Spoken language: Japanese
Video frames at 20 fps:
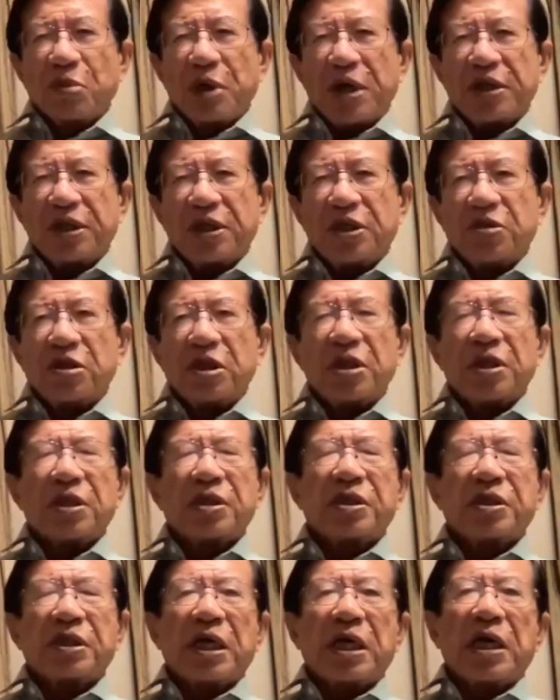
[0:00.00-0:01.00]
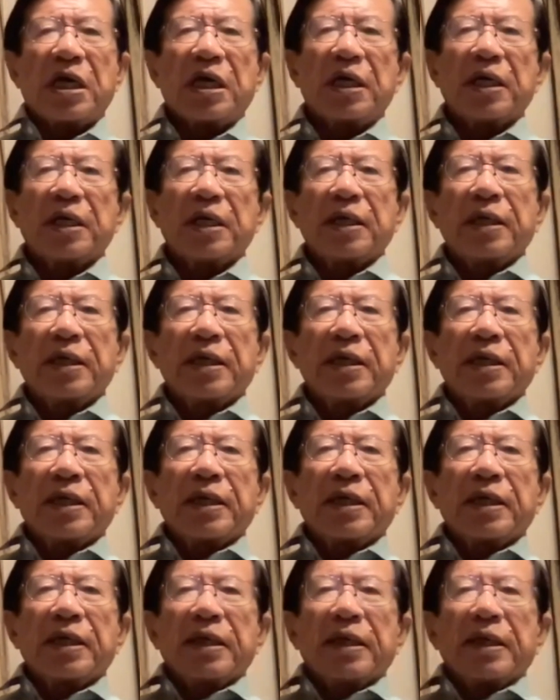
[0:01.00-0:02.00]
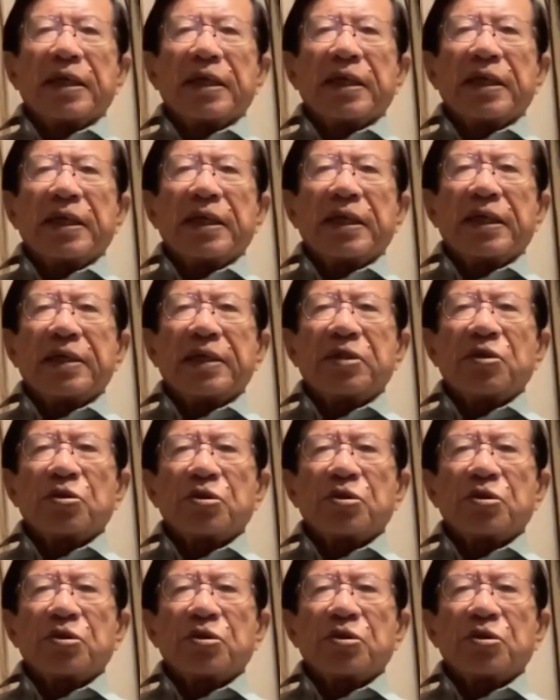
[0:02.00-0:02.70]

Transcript: 前に失礼ですが、えー、